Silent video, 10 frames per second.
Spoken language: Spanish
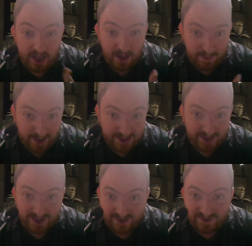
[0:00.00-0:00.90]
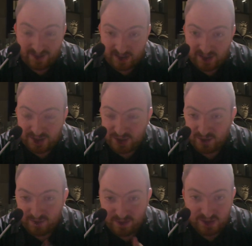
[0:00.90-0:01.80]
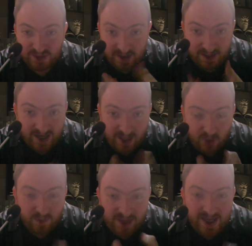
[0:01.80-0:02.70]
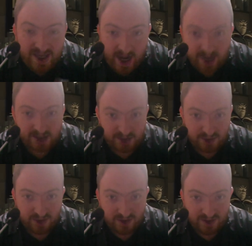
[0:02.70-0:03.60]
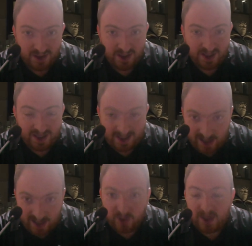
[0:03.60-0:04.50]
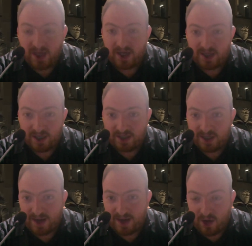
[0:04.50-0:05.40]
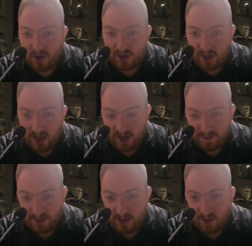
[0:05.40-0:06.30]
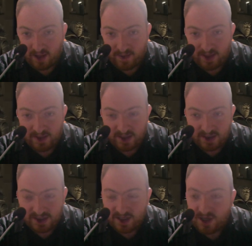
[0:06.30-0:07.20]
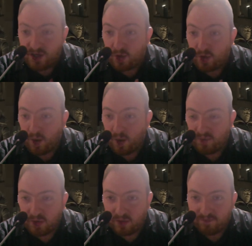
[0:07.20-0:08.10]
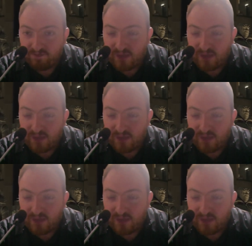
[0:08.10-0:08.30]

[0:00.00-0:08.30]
y aparte de, detención tensión, vemos ese lado villanesco que tanto le caracterizaba a Loki en la película de Avengers, cuando